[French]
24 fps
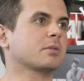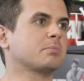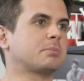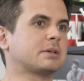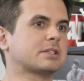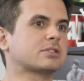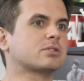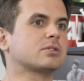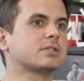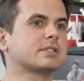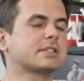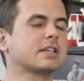
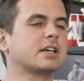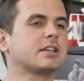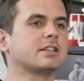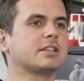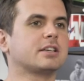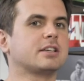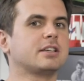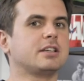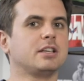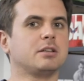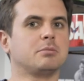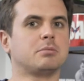Parce que c'est un
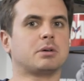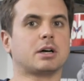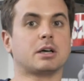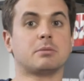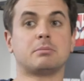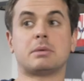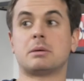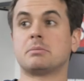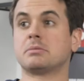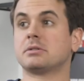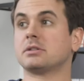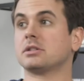équilibre. Et
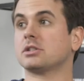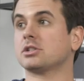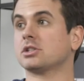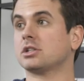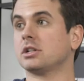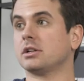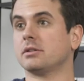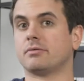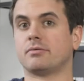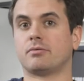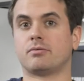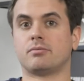même si je
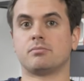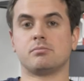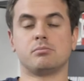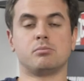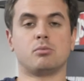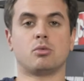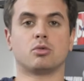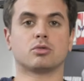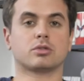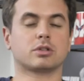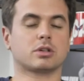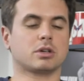les
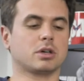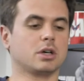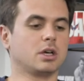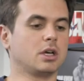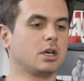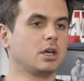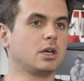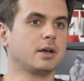montre